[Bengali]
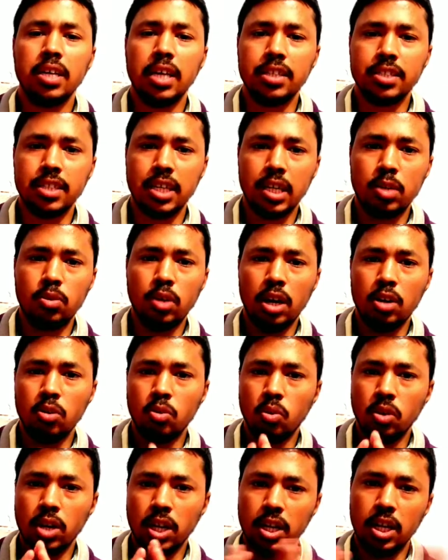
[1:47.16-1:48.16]
এছাড়াও আরও
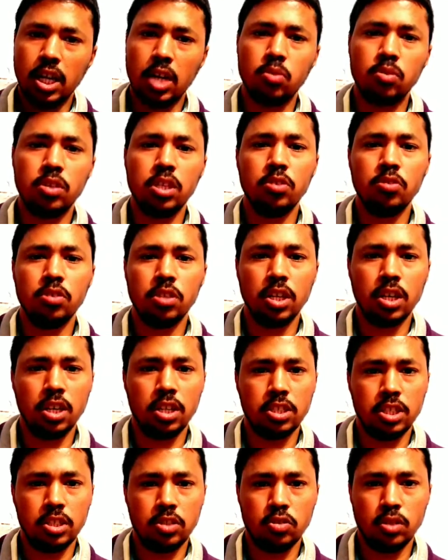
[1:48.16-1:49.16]
অনেক কারণে
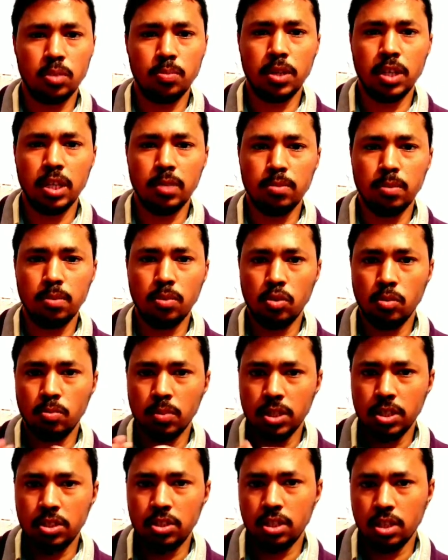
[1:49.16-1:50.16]
কালার চেঞ্জ হতে পারে বিভিন্ন
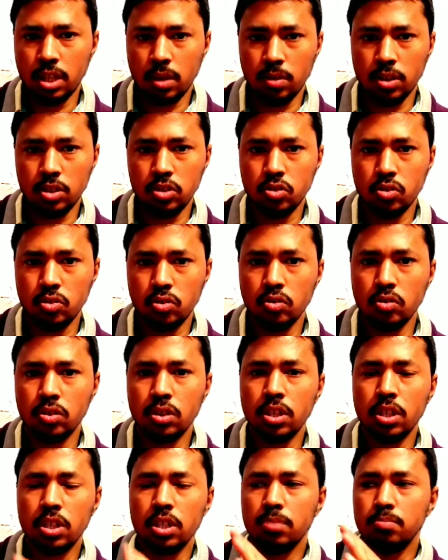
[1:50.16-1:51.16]
মেডিসিন খাওয়ার জন্য
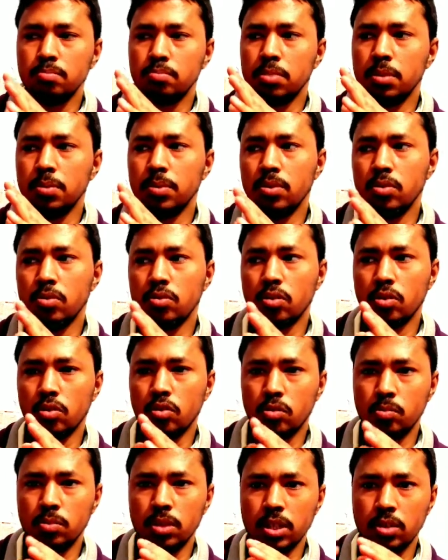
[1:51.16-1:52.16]
বিভিন্ন
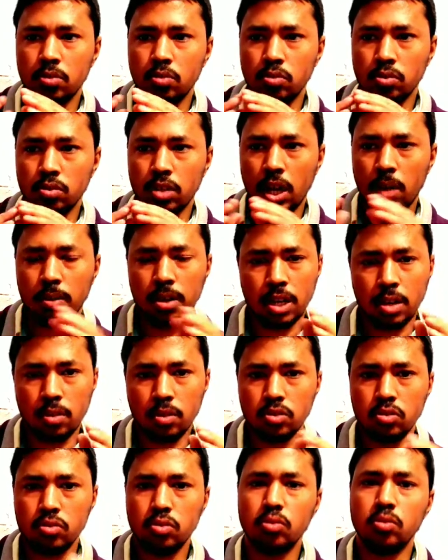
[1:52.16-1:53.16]
রকমের কোনো খাবার
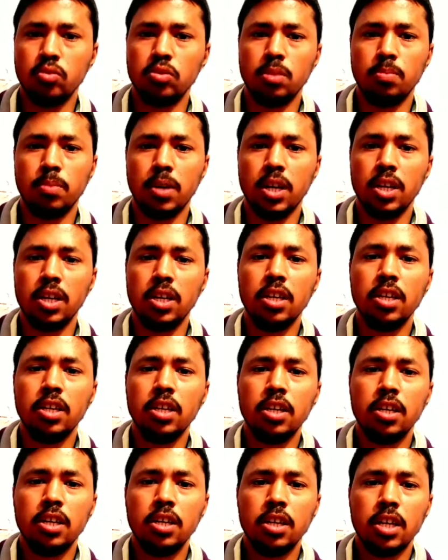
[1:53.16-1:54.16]
খাওয়ার জন্য হতে পারে
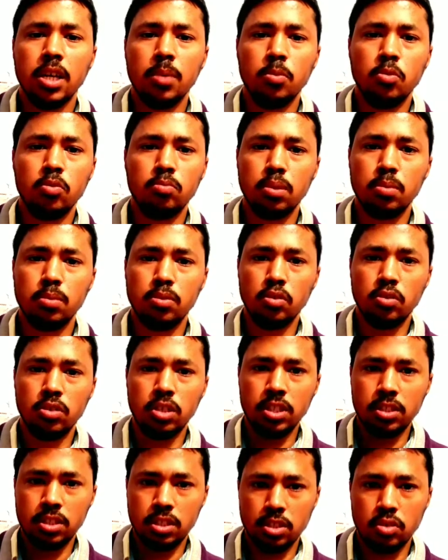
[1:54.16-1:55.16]
এবং বিভিন্ন
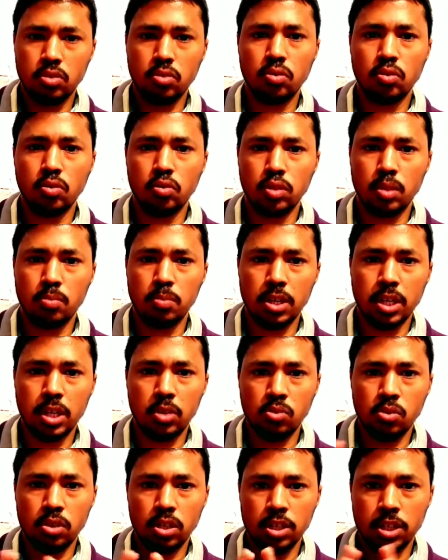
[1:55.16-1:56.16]
ডিজিজের জন্য হতে পারে
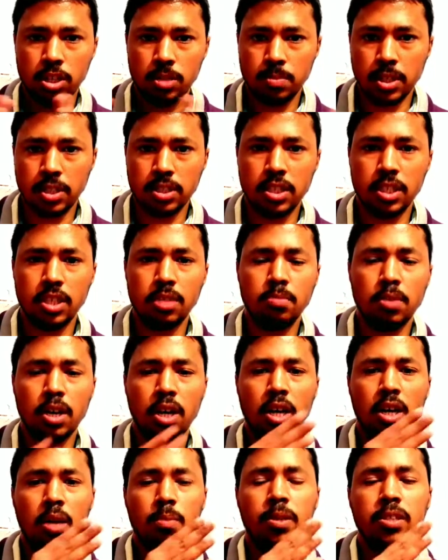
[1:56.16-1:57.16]
ইমিউনারি ইনফেকশন বা
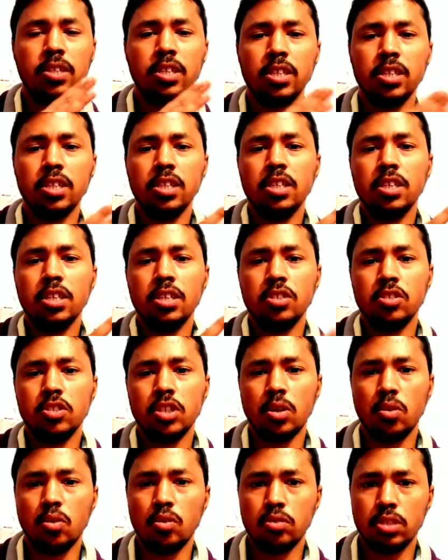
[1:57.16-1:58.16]
আমাদের
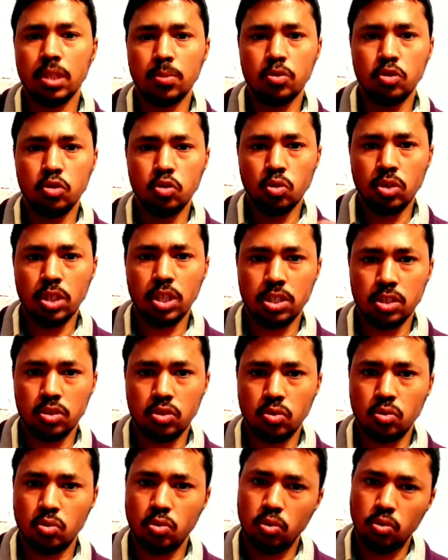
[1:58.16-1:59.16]
যেগুলো যেমন জন্ডিসের
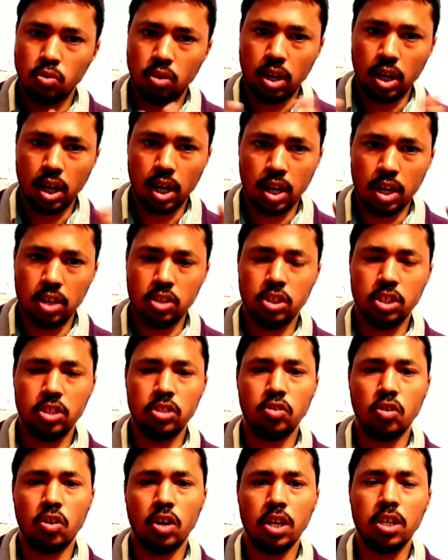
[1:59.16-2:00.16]
জন্য কালার চেঞ্জ
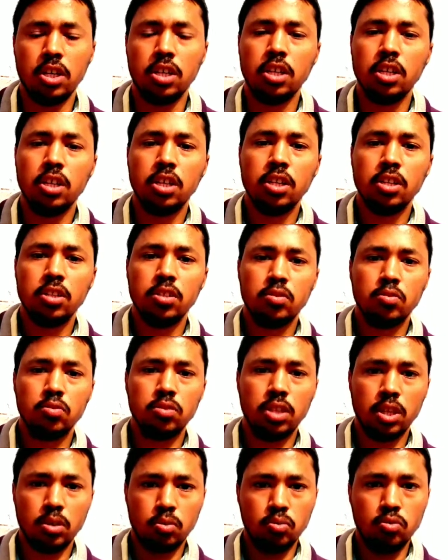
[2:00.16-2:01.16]
হয় তো
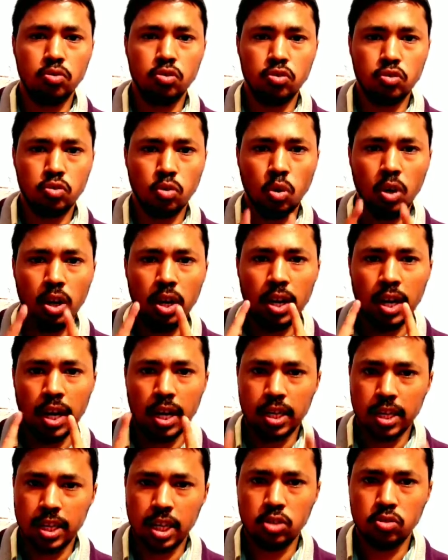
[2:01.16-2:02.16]
দেখুন জল না
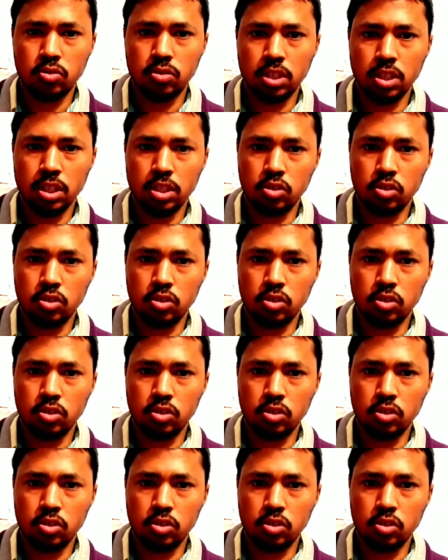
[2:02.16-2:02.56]
খেয়ে যদি